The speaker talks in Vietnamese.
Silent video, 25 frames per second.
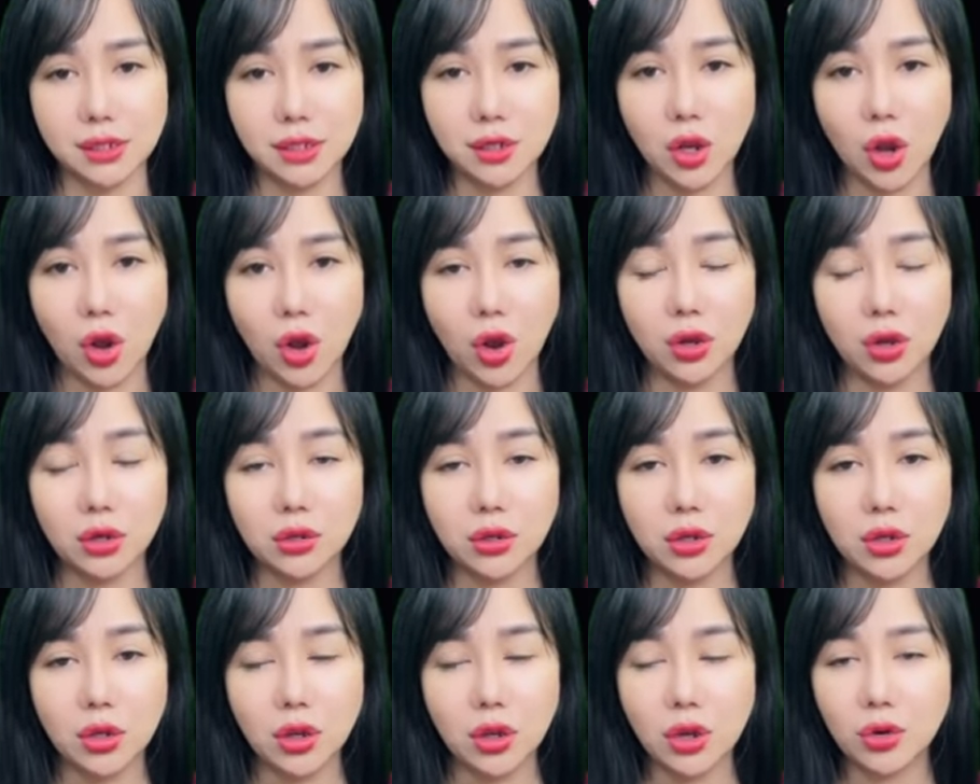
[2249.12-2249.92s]
Bà
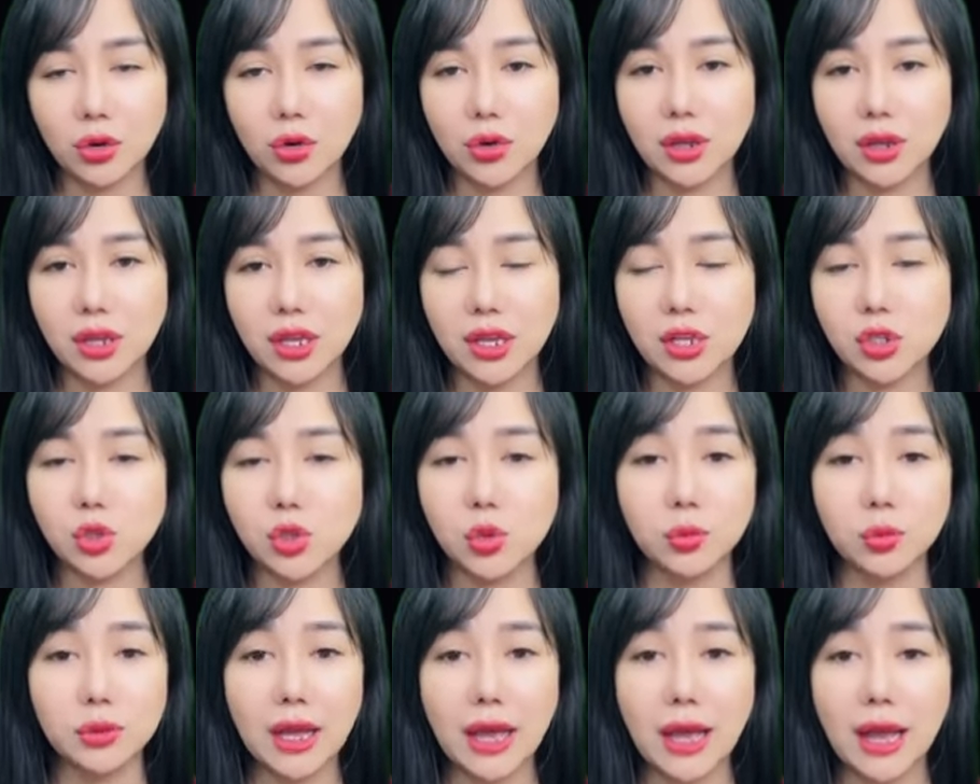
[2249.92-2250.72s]
nhất định vẫn không nói
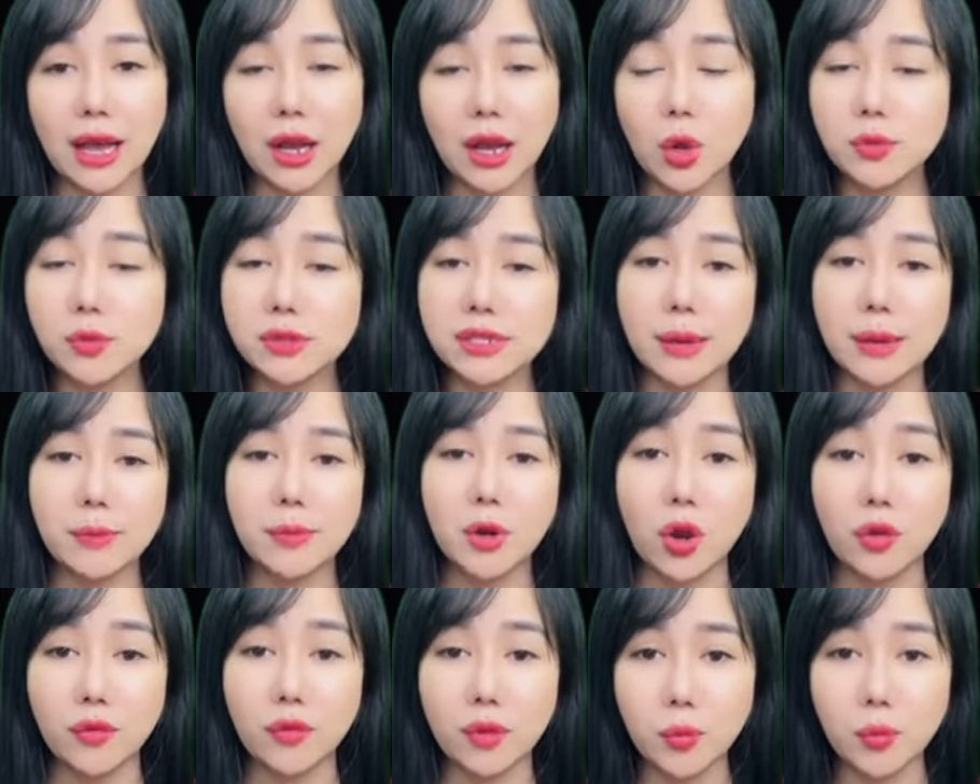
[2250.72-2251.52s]
sao?
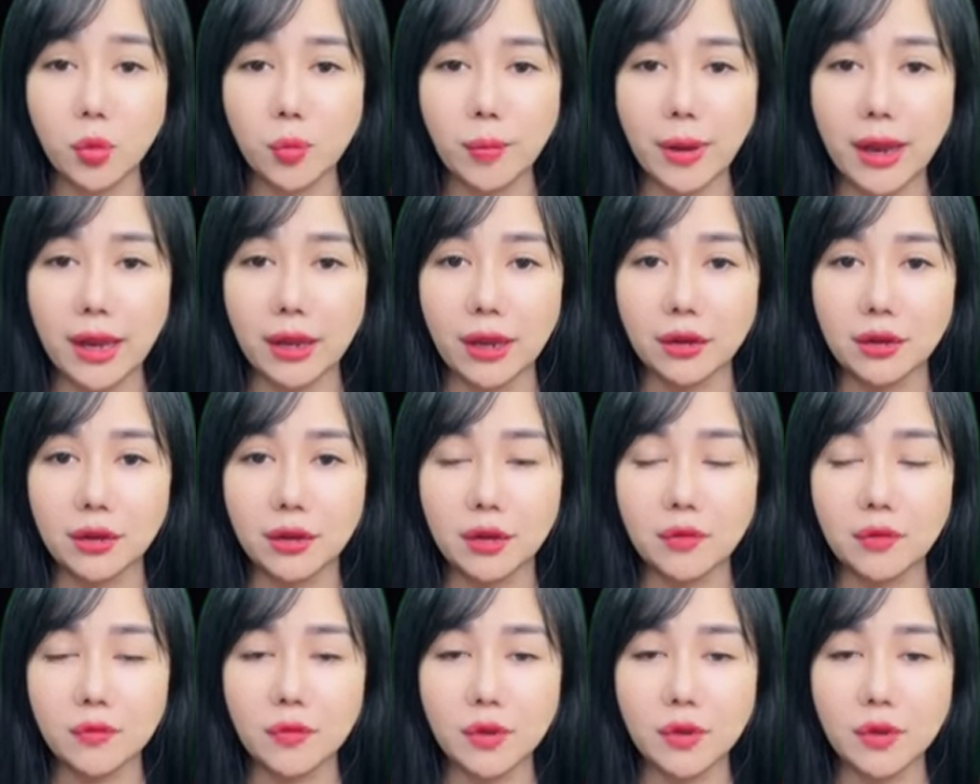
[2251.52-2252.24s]
Đáp lại